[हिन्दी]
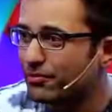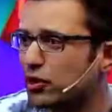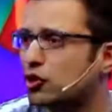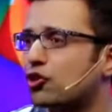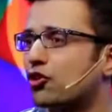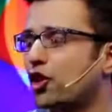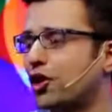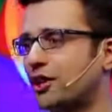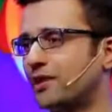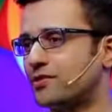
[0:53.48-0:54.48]
मेडिटेशन
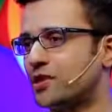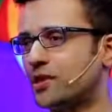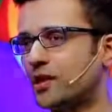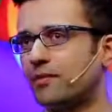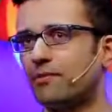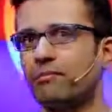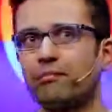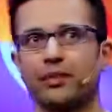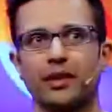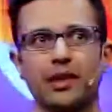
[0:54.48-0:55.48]
करने के जैसे
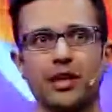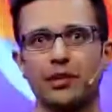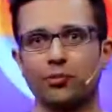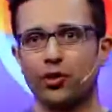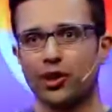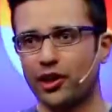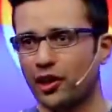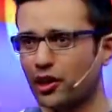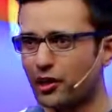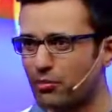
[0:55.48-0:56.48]
एक ही प्रोडक्ट के
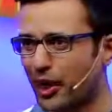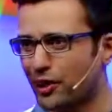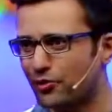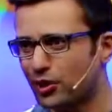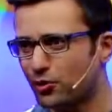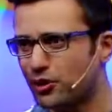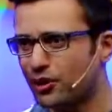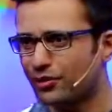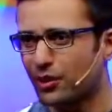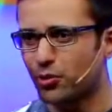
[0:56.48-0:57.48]
अलग अलग ब्रांड्स नहीं होते
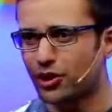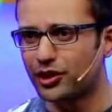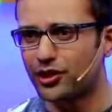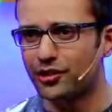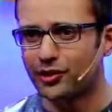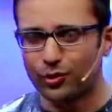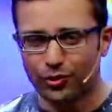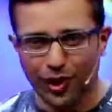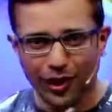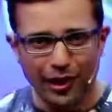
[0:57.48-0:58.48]
हैं साबुन खरीदने जाते हैं
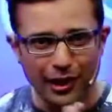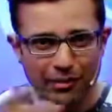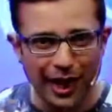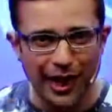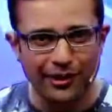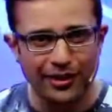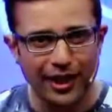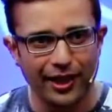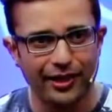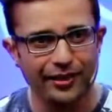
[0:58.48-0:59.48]
उसके अलग अलग ब्रांड्स
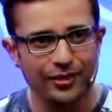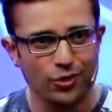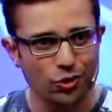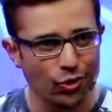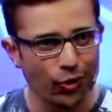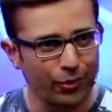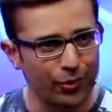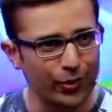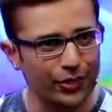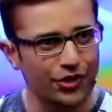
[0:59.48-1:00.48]
हैं चुन लो आपको
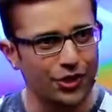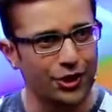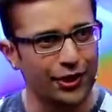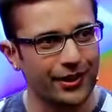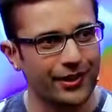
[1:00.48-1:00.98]
कौन सा चाहिए